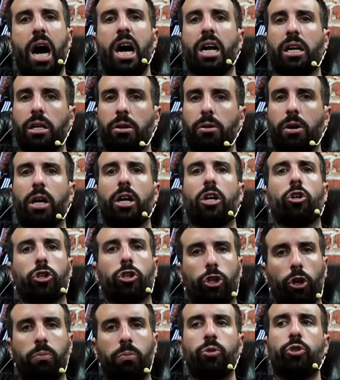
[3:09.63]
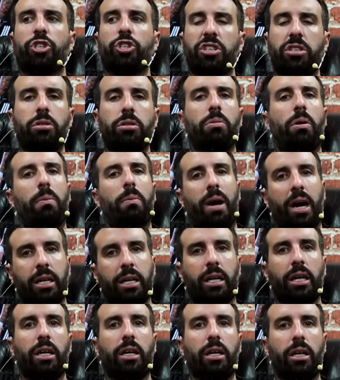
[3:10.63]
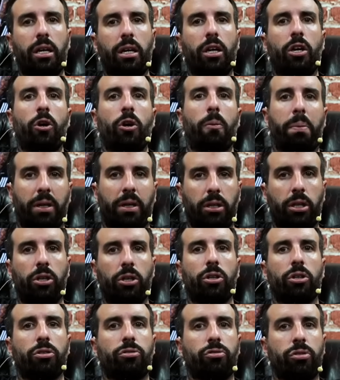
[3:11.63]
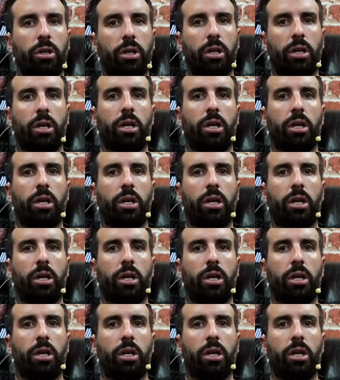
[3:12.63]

a River le costó muchísimo más que en los partidos